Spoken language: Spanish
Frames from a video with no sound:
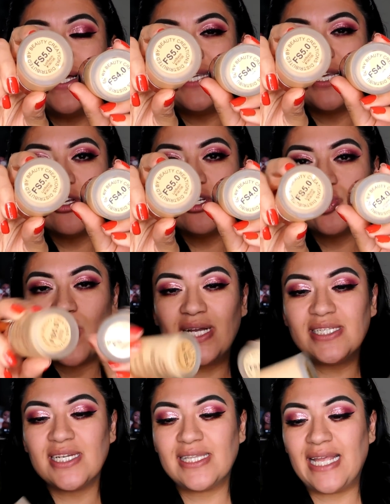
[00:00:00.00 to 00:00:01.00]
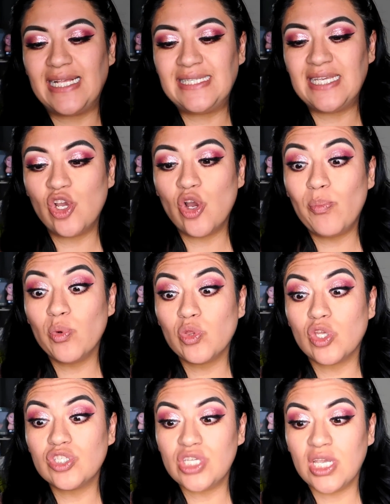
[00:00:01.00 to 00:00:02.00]
haciendo swatch del
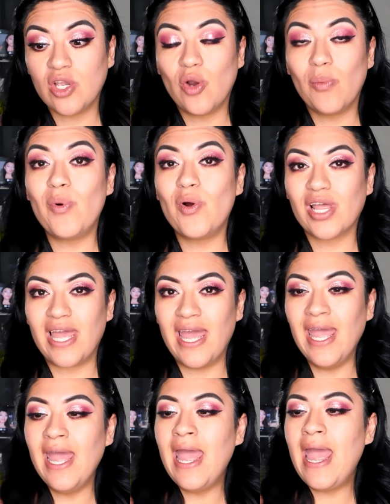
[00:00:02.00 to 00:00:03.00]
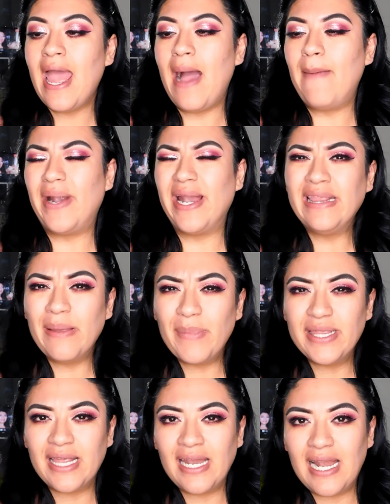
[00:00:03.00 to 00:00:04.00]
5.5 porque
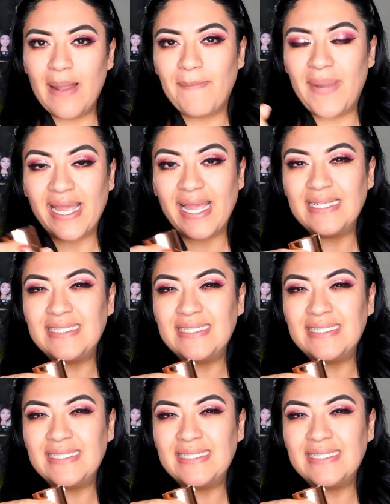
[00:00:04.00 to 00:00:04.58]
aparentemente en el empaque el